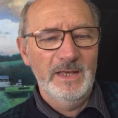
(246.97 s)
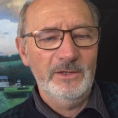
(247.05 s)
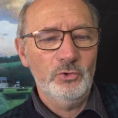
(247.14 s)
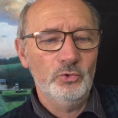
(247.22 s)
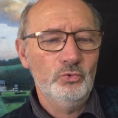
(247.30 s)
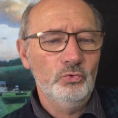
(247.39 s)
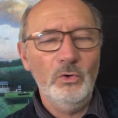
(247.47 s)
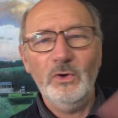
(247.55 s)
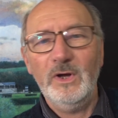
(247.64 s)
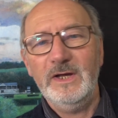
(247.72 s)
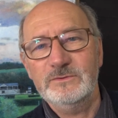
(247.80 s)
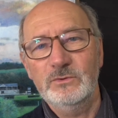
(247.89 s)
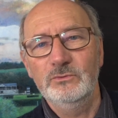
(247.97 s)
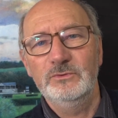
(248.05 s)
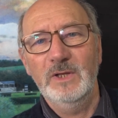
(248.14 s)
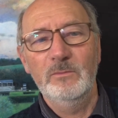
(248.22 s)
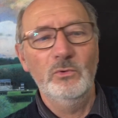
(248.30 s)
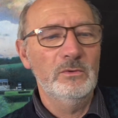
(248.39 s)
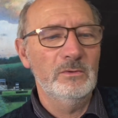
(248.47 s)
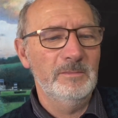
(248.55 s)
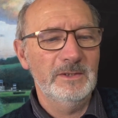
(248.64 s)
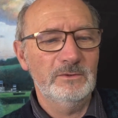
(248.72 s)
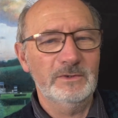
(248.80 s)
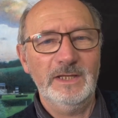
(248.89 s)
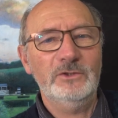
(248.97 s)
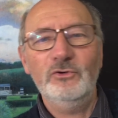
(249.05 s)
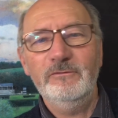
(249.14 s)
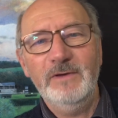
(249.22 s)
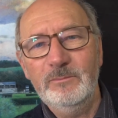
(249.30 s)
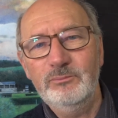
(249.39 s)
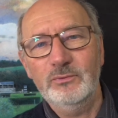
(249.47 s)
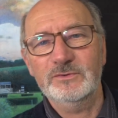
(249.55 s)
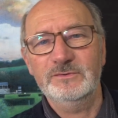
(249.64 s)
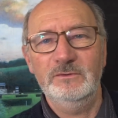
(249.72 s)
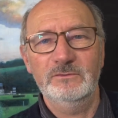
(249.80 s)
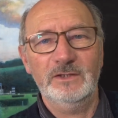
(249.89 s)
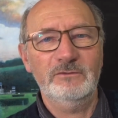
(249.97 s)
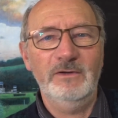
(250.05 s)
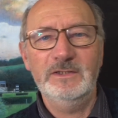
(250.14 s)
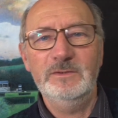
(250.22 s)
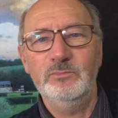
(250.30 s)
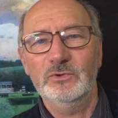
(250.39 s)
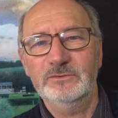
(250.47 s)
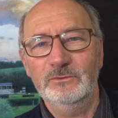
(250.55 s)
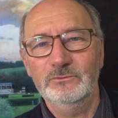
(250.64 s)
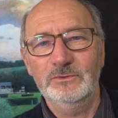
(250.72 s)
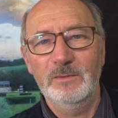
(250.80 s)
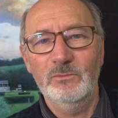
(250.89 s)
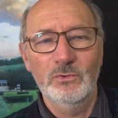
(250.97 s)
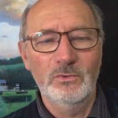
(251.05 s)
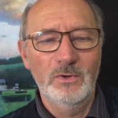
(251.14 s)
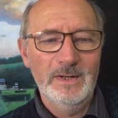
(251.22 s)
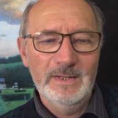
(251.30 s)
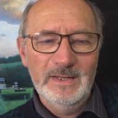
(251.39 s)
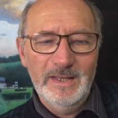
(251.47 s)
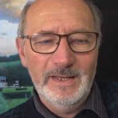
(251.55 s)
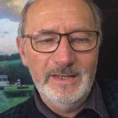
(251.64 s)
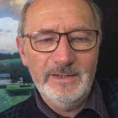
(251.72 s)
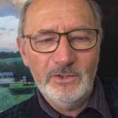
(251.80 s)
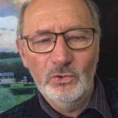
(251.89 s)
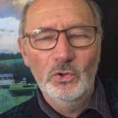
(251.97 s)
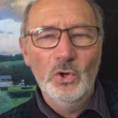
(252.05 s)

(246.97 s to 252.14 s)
et que tout le reste du tableau, euh, mettons 80% ou 90% du tableau est